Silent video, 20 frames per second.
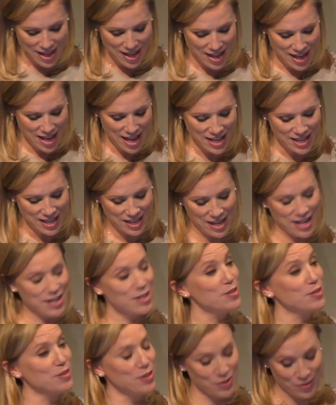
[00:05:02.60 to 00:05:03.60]
疫
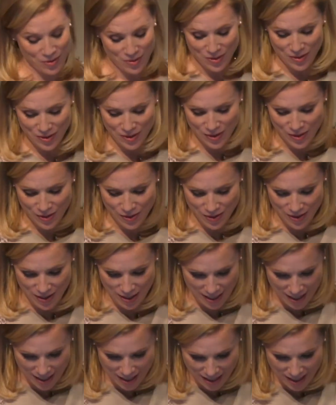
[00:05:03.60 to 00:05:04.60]
学の
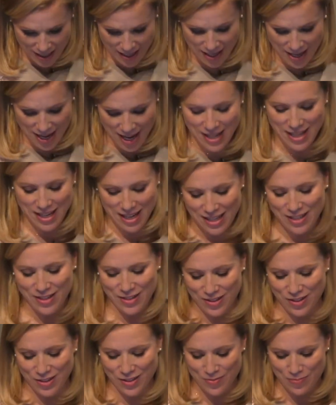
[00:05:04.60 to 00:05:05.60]
疫学
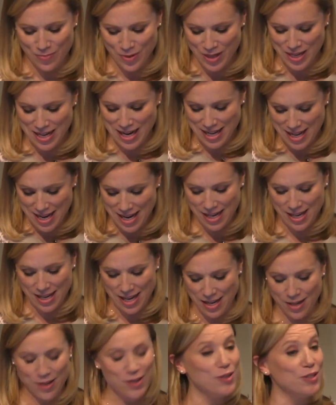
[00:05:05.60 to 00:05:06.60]
の分野で
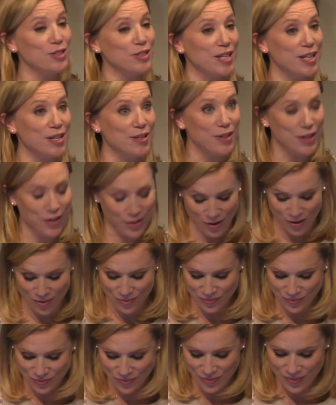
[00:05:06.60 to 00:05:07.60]
研究している
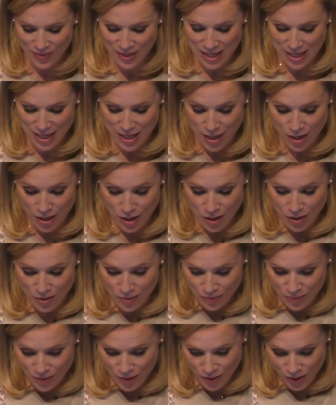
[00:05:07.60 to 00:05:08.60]
人、
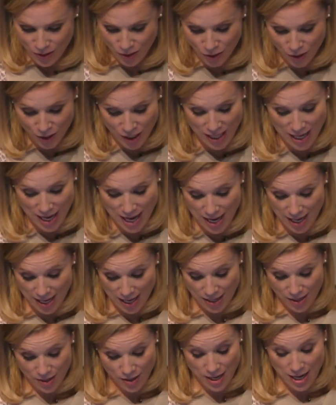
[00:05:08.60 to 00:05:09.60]
都市計
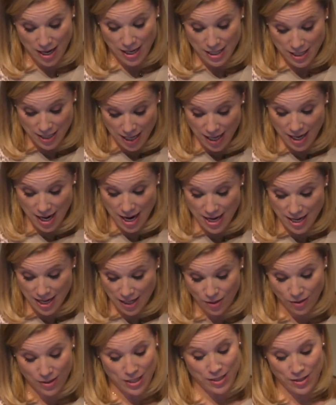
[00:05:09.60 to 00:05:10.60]
画や社会な
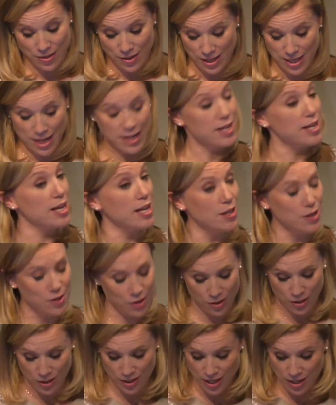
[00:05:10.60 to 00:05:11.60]
どについて研
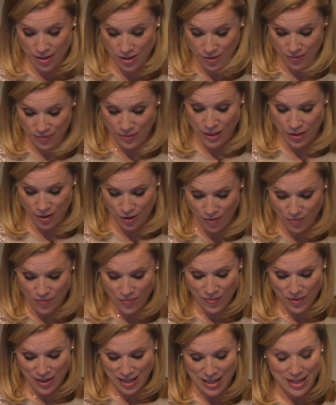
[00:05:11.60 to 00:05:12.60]
究している人、
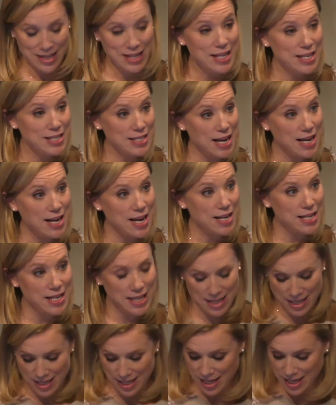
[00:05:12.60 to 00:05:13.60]
さら
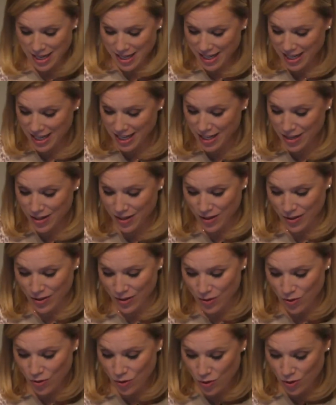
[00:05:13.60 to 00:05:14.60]
に金
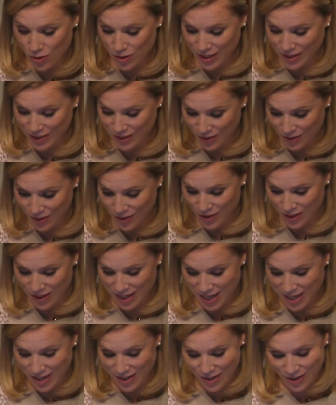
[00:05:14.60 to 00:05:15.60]
融法律を
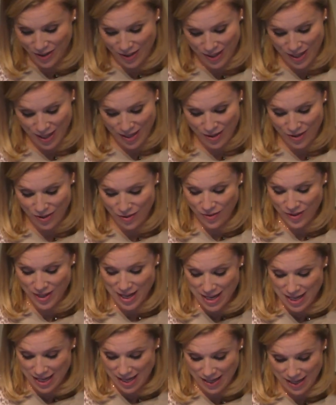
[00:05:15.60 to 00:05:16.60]
研究している
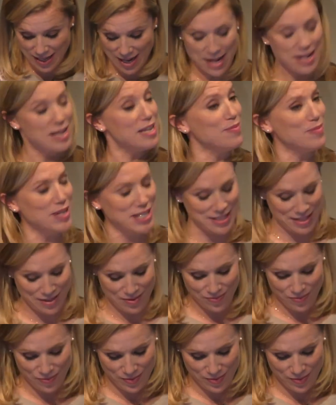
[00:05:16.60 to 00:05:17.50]
2人がいます。